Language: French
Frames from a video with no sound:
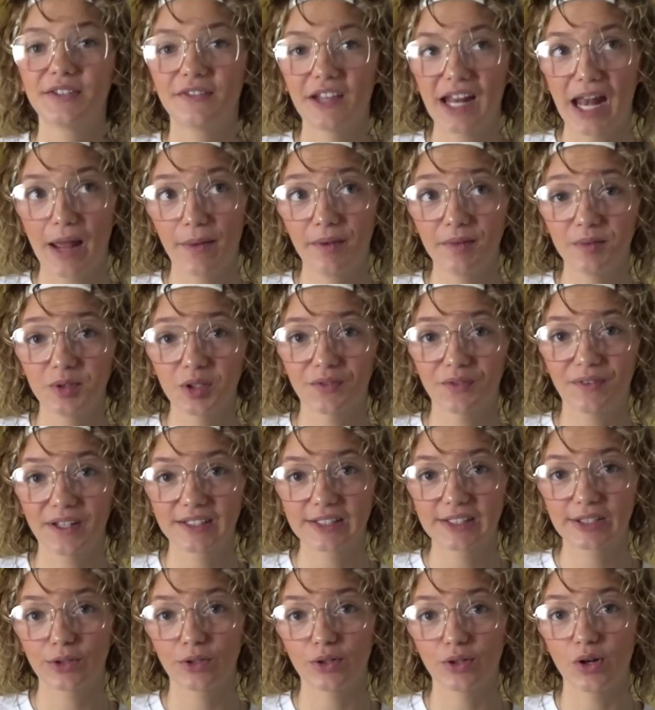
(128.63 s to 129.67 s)
fait la même
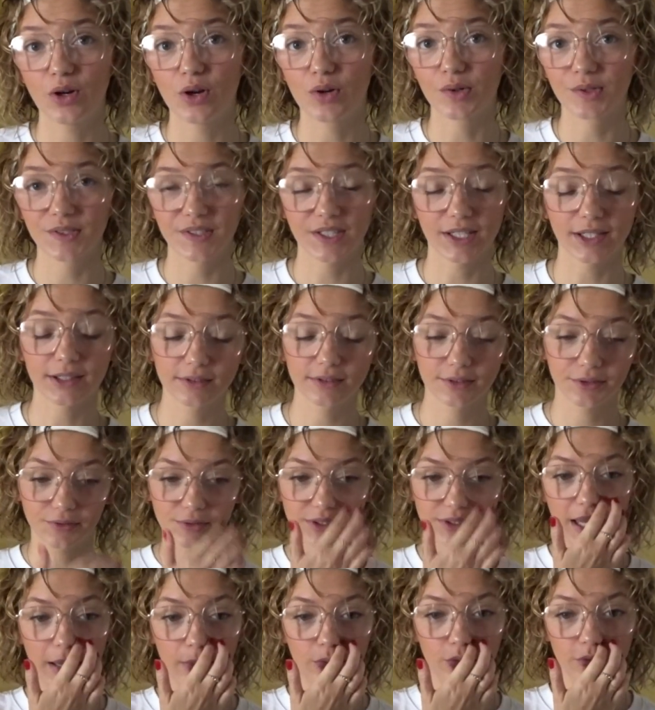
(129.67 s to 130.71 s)
surface que l'ancien que
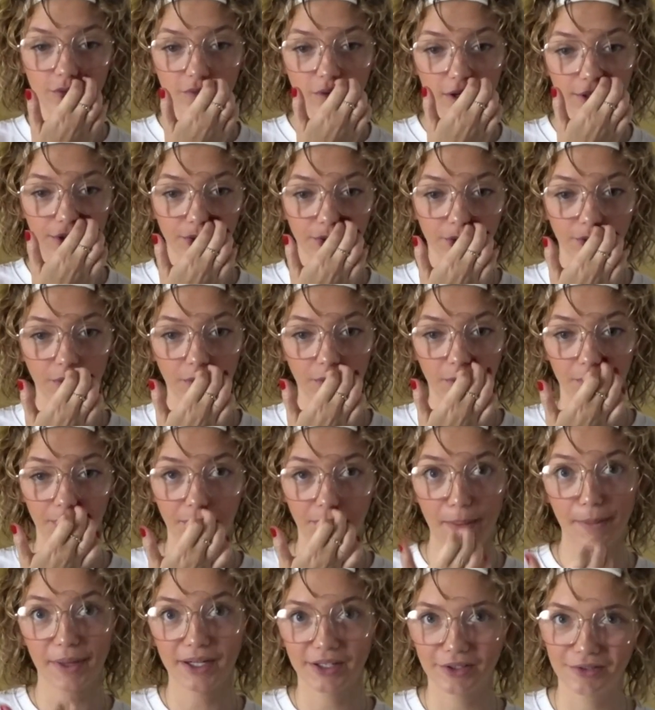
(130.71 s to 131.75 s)
vous avez pu voir dans
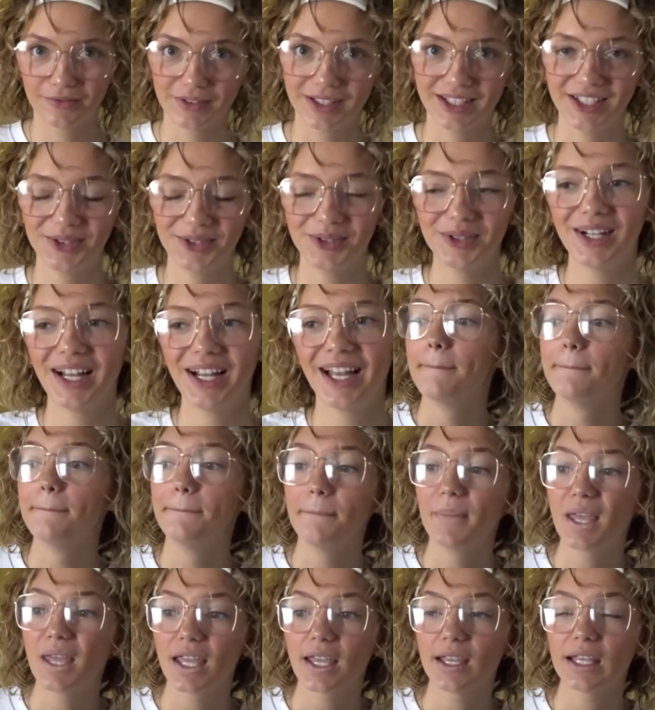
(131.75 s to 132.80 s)
pas mal de vidéos,
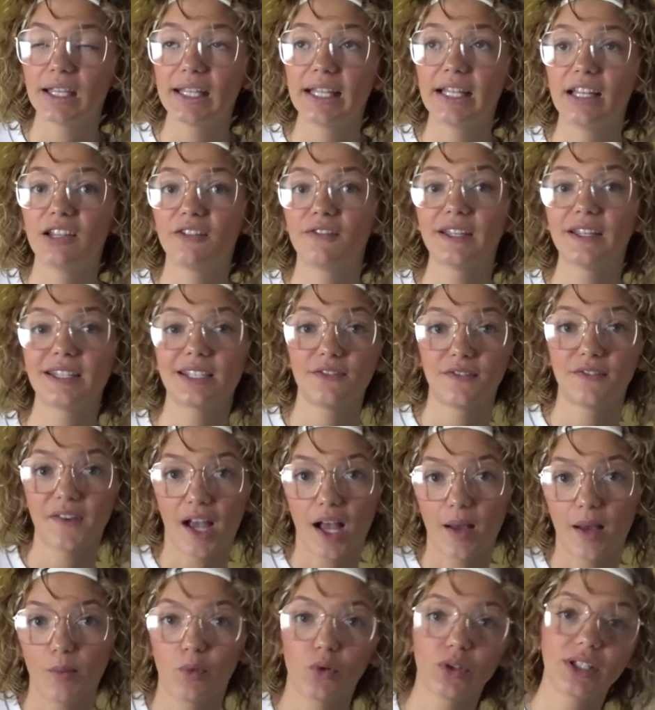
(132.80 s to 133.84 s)
mais il est fait
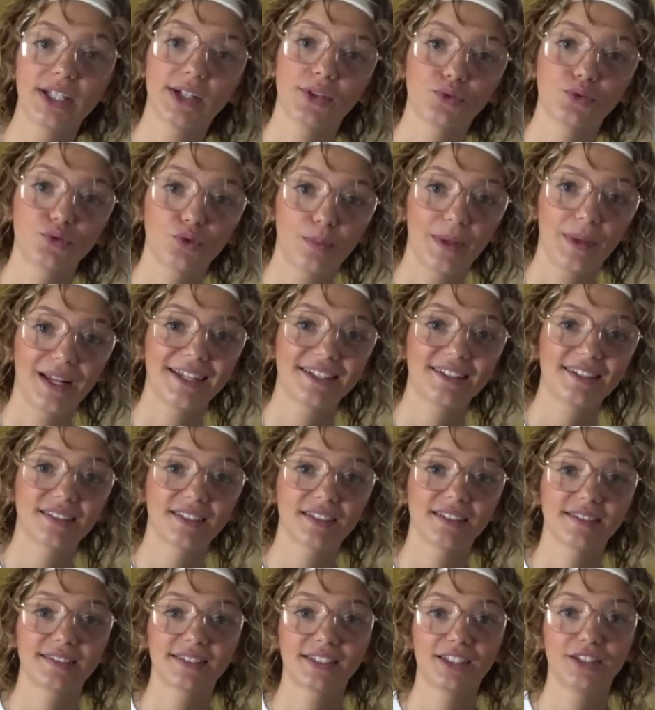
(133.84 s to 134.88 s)
différemment, il est en duplex,
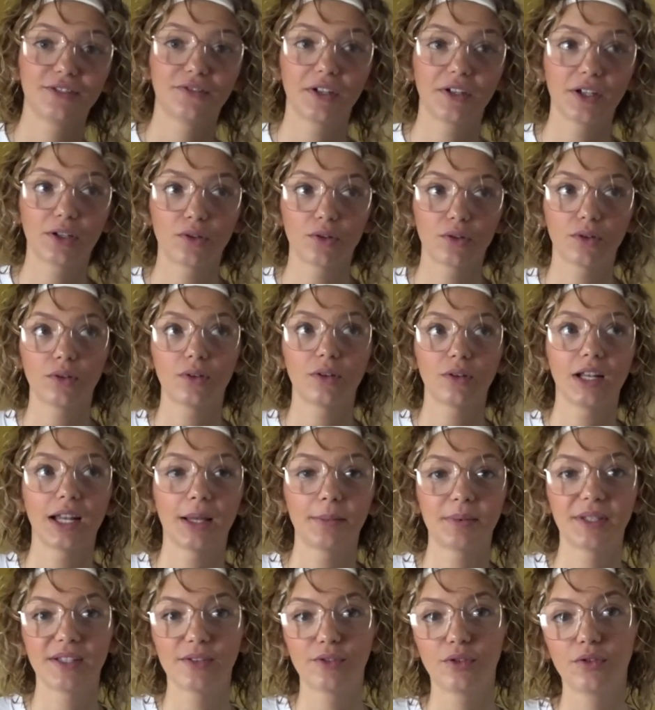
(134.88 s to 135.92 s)
ce qui fait que la
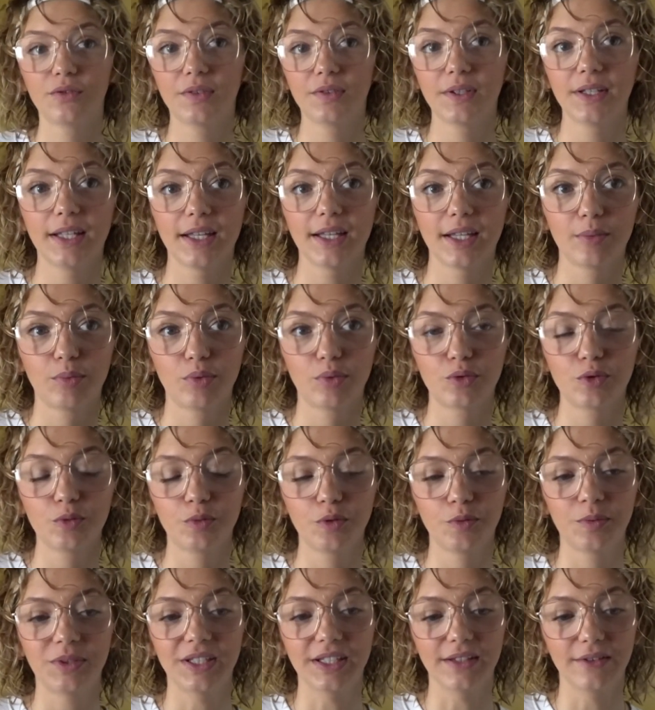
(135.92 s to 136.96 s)
pièce de vie est beaucoup
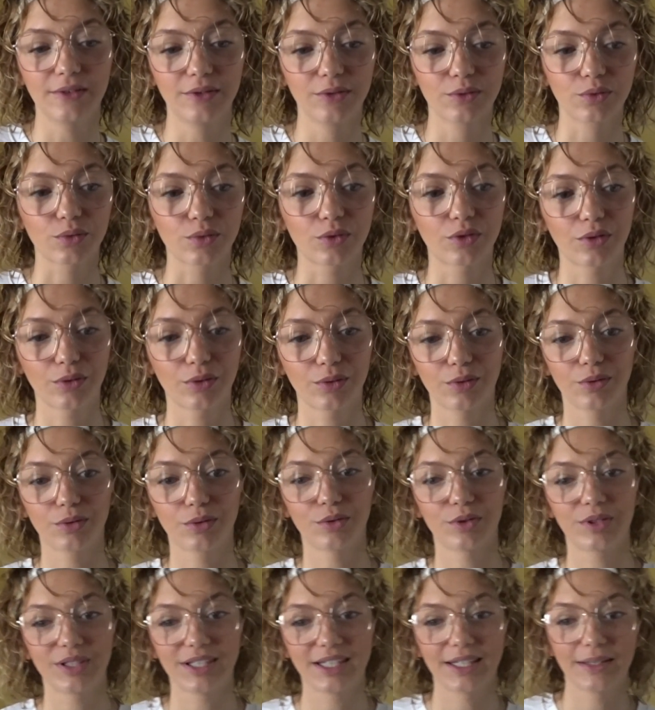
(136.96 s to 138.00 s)
plus petite. Donc
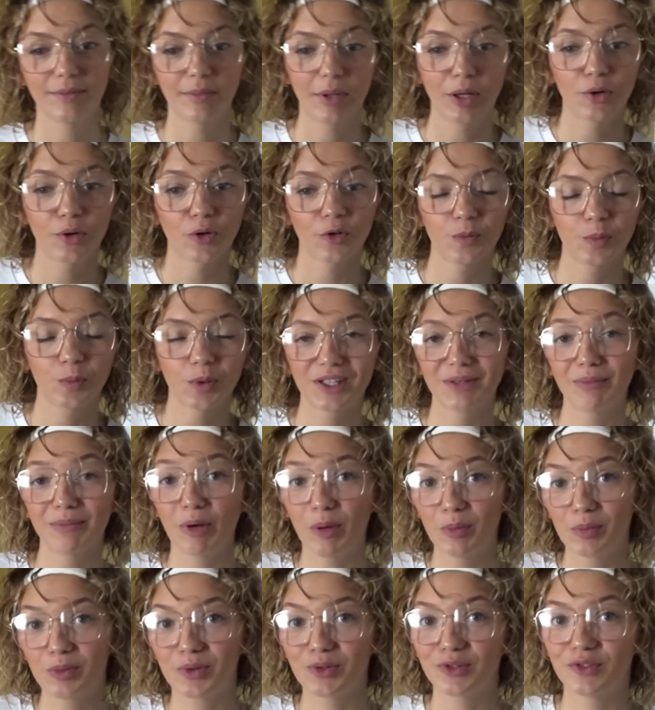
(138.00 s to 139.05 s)
j'ai malheureusement des
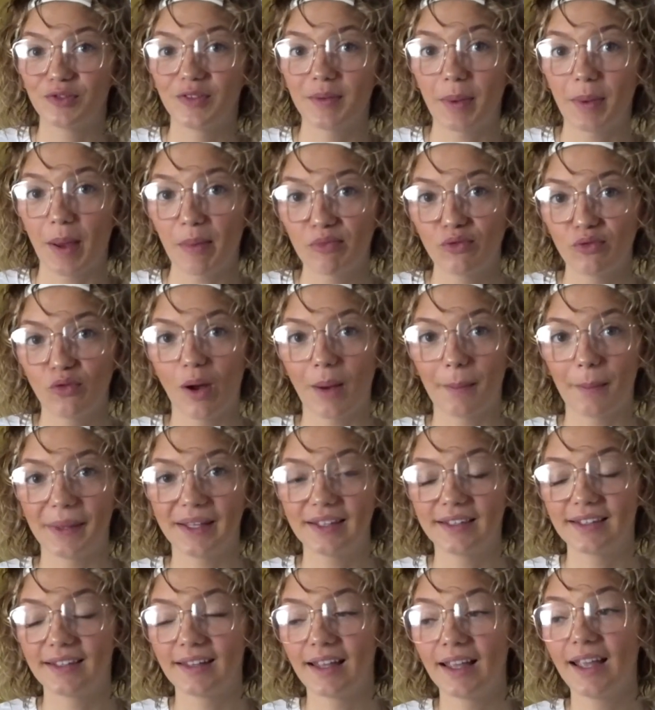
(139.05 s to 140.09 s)
meubles que je vais pas pouvoir
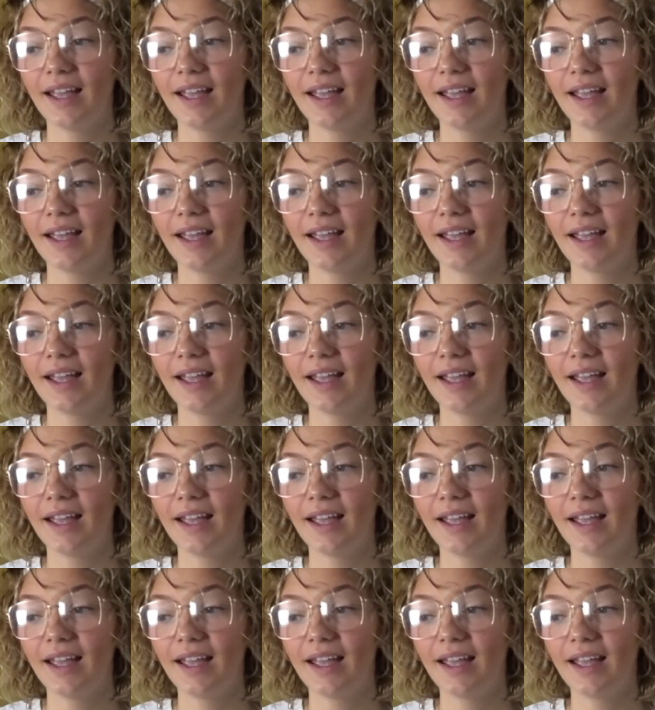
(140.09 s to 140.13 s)
mettre.